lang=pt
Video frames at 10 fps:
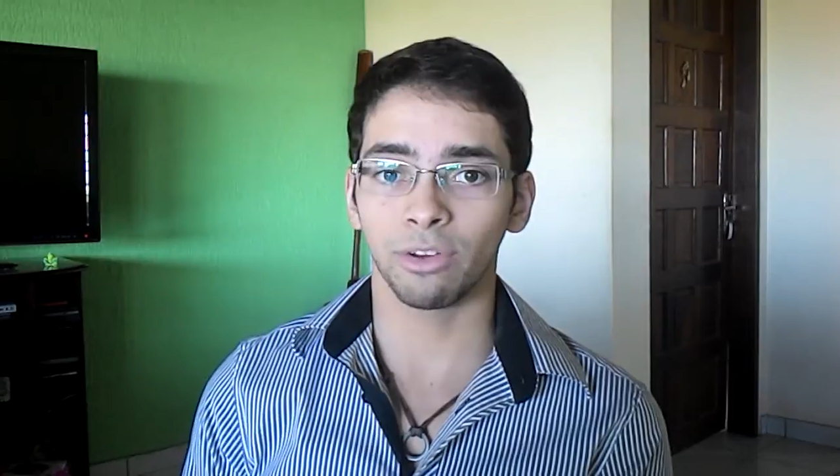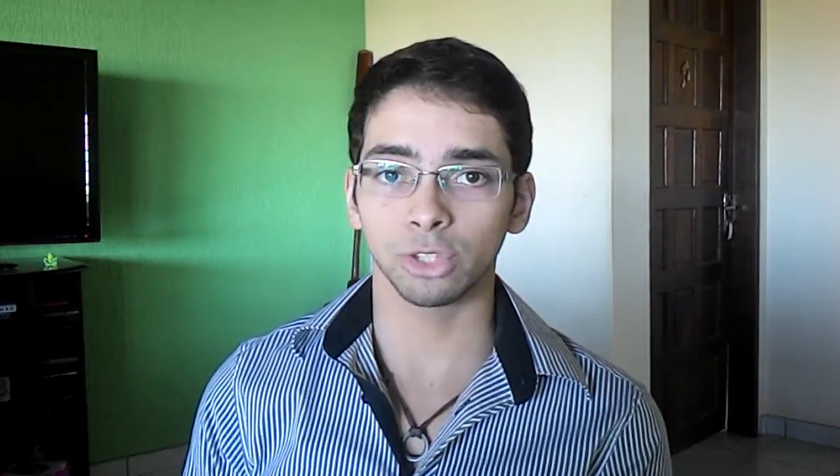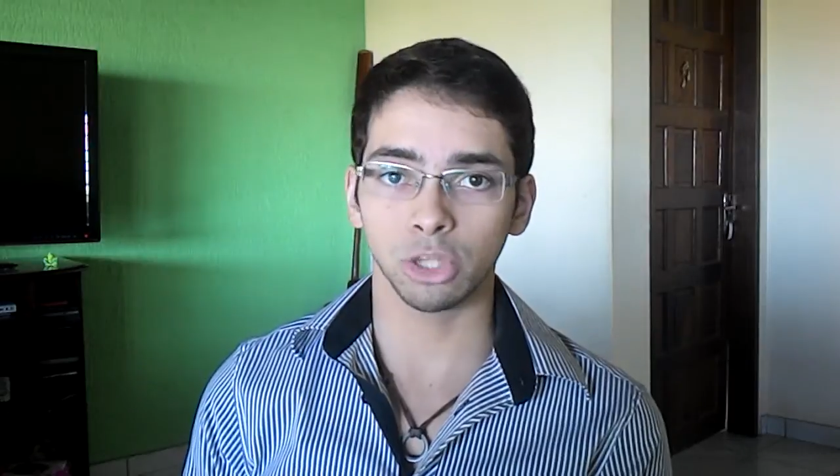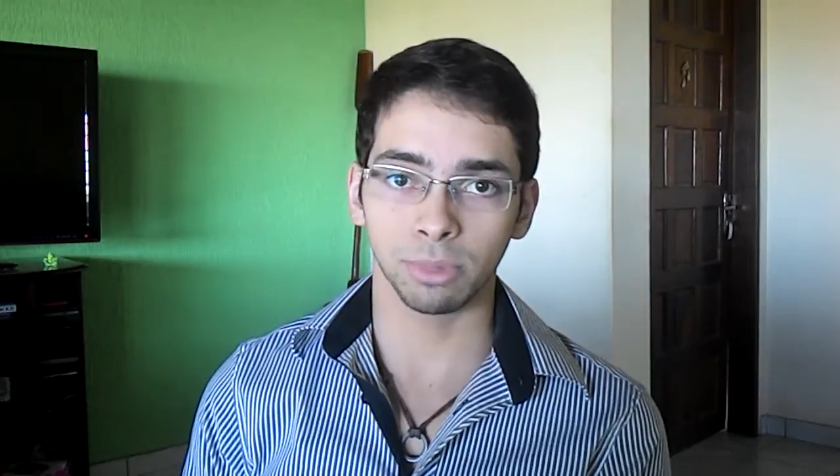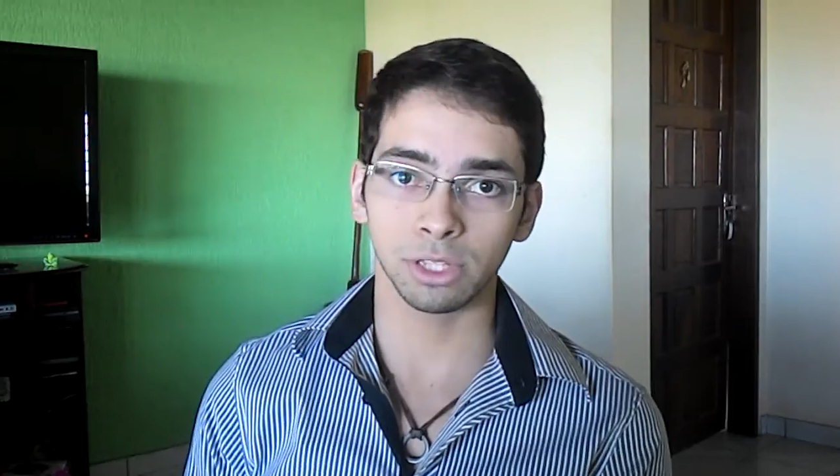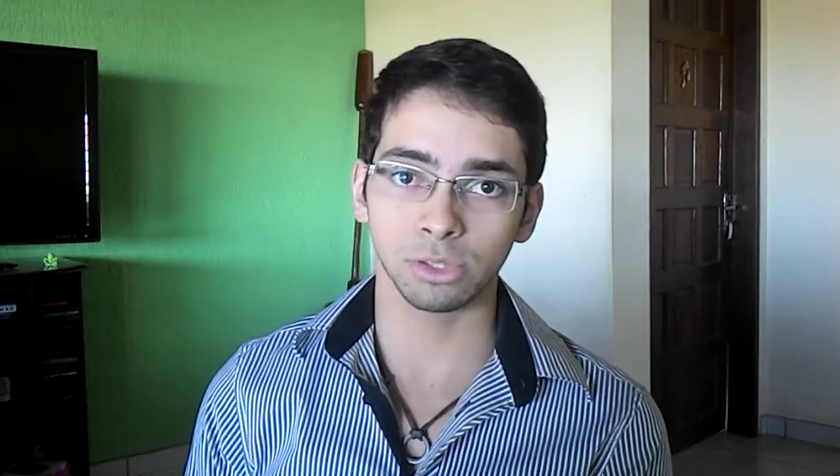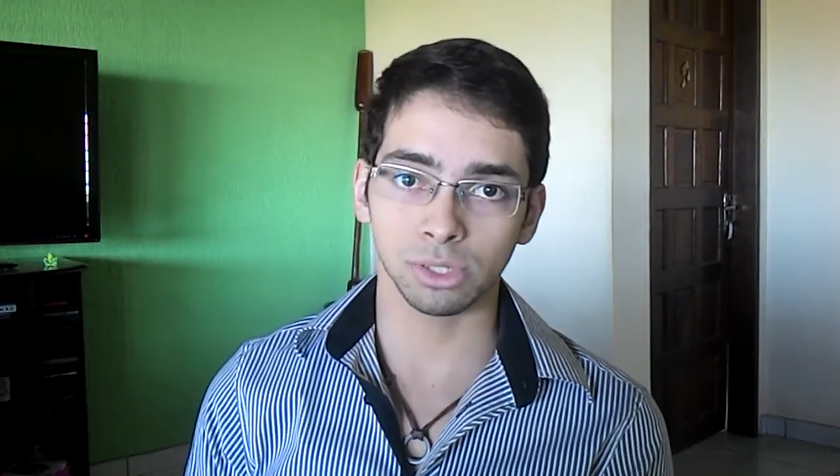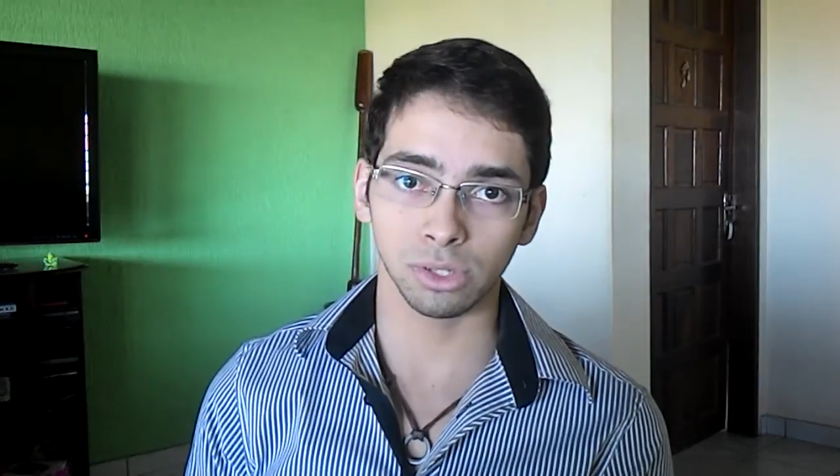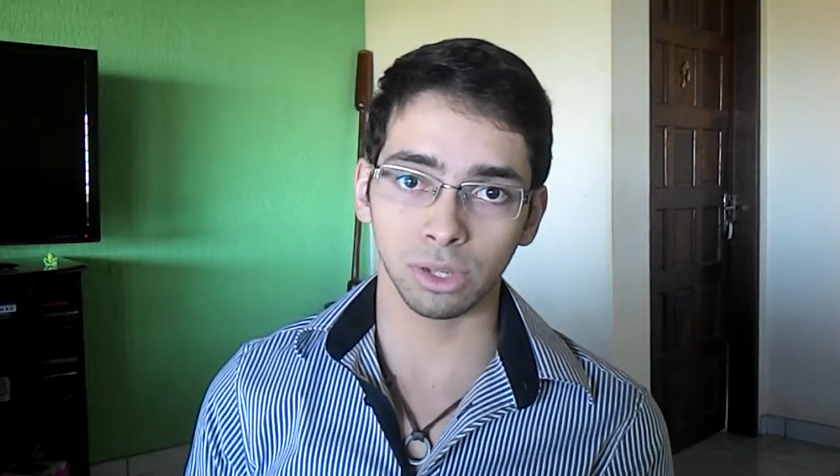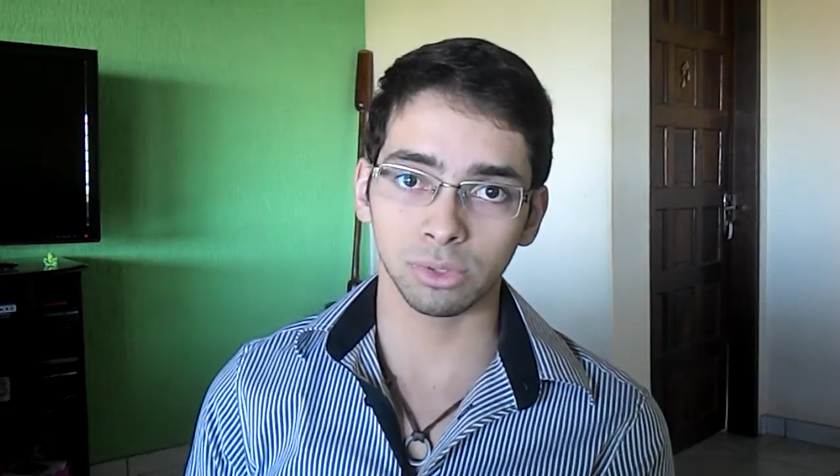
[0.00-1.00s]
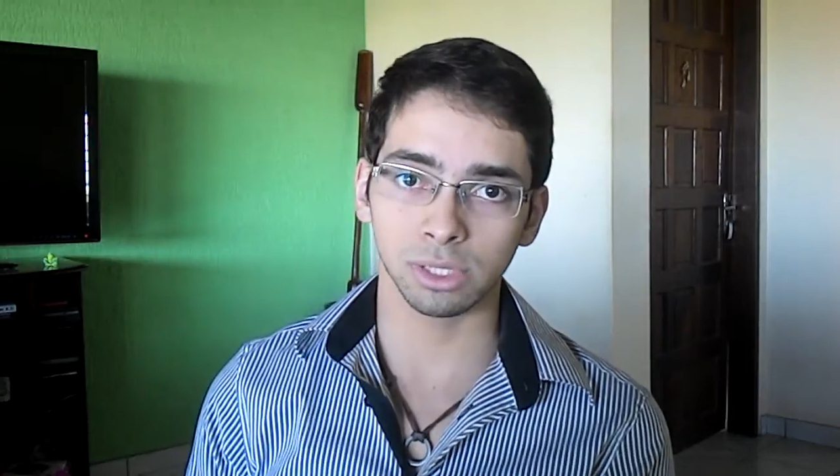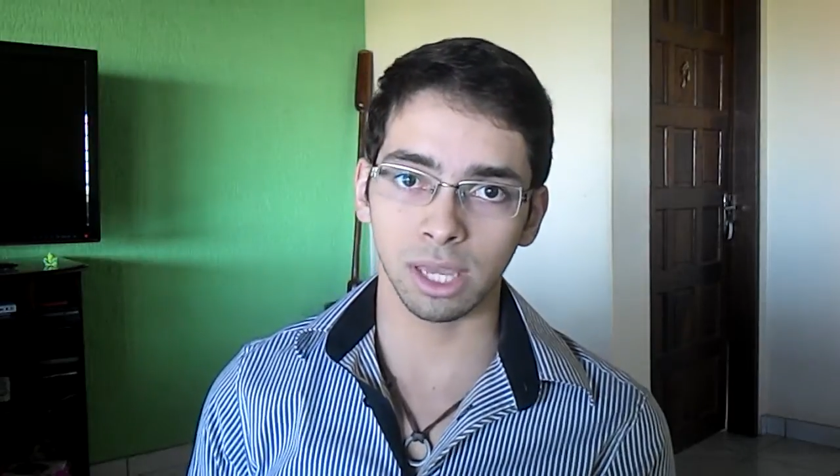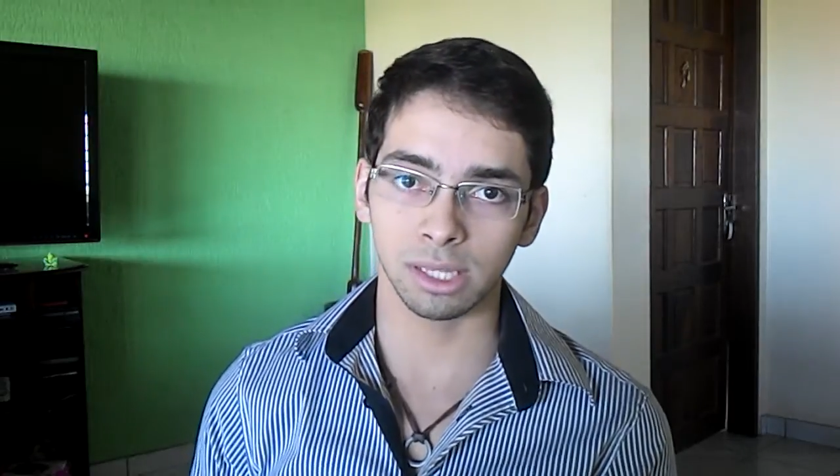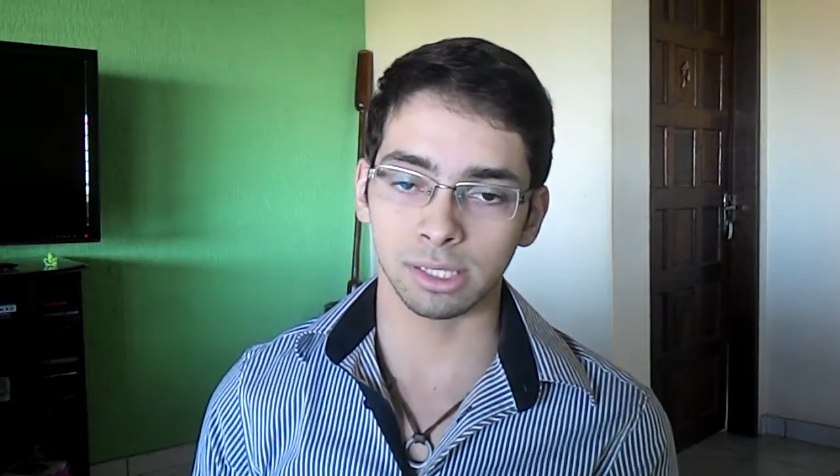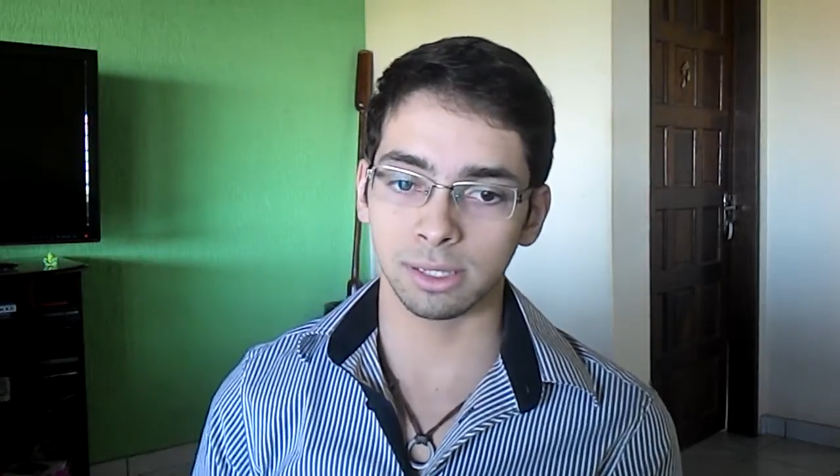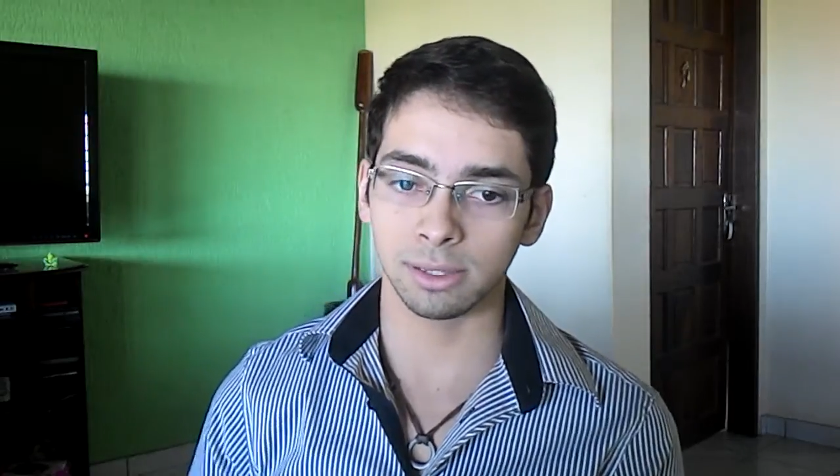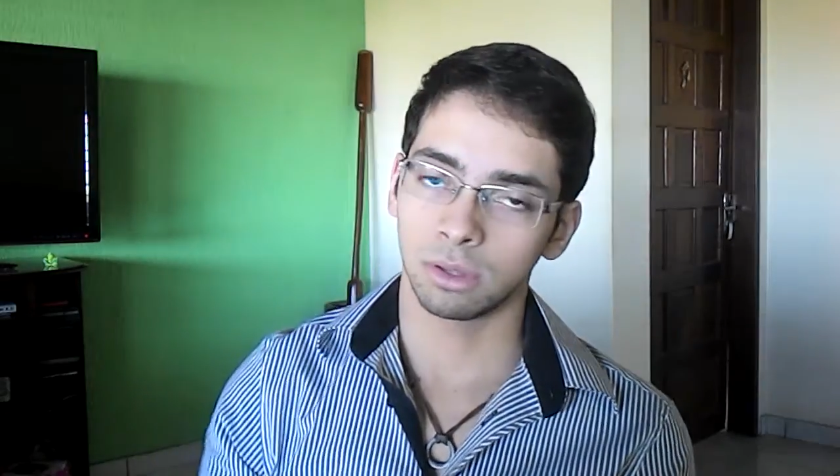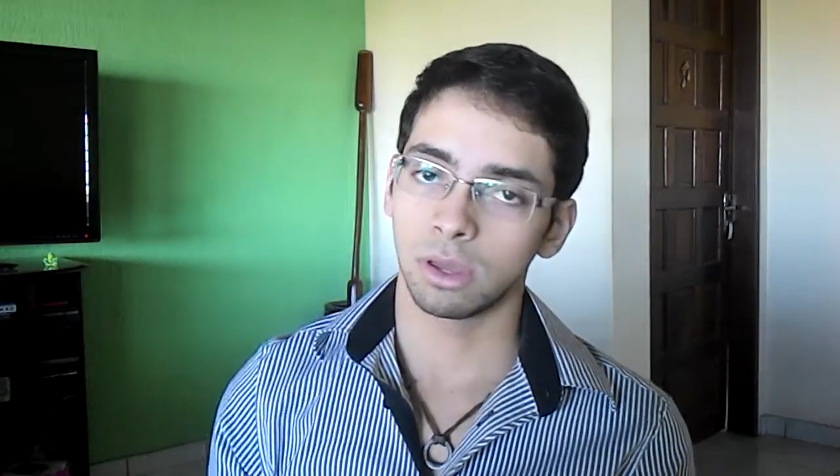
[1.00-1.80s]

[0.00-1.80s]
falou sobre a destruição da consciência.